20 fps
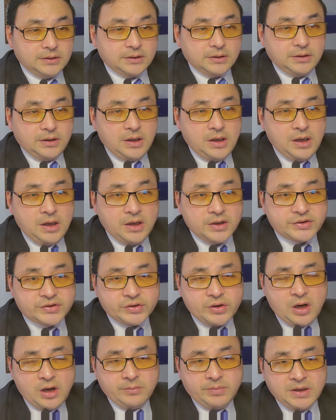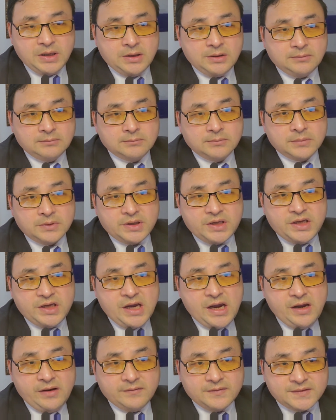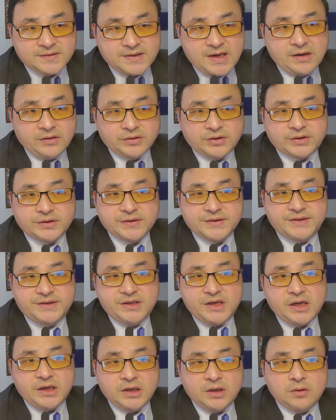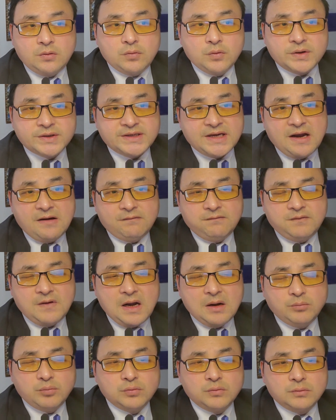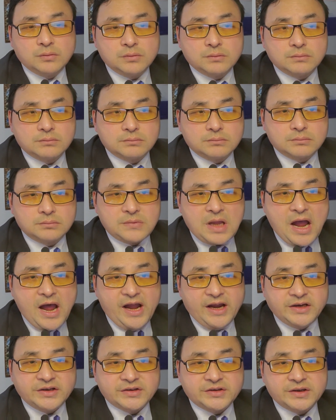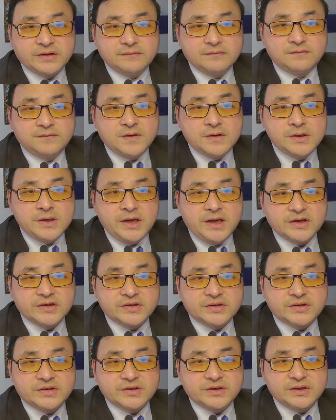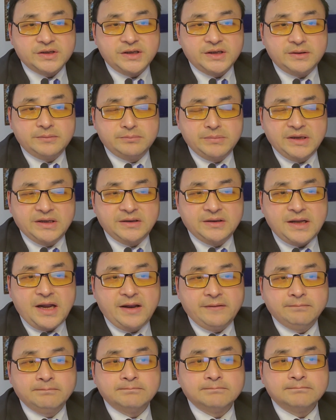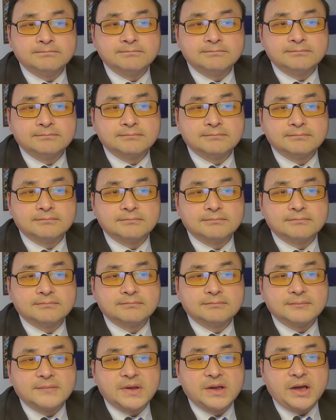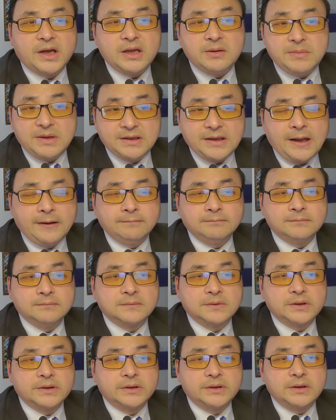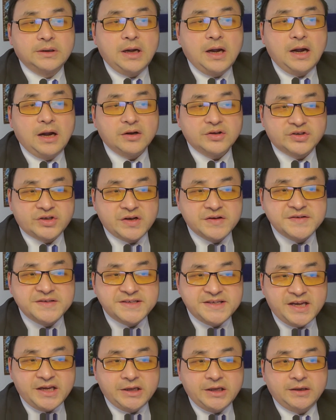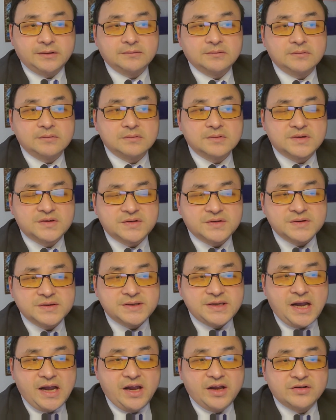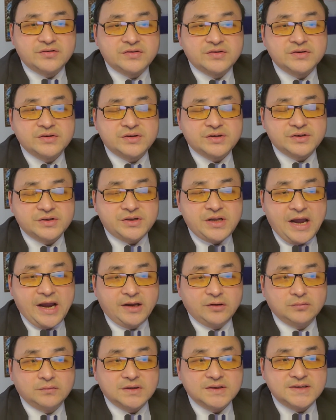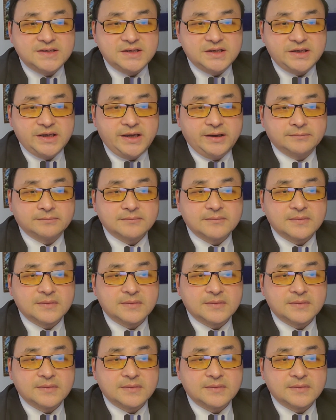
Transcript: 呃，周耀平提案三是建议国家发布台省分裂势力名单、黑名单，啊，惩戒令，制裁支持台独的企业。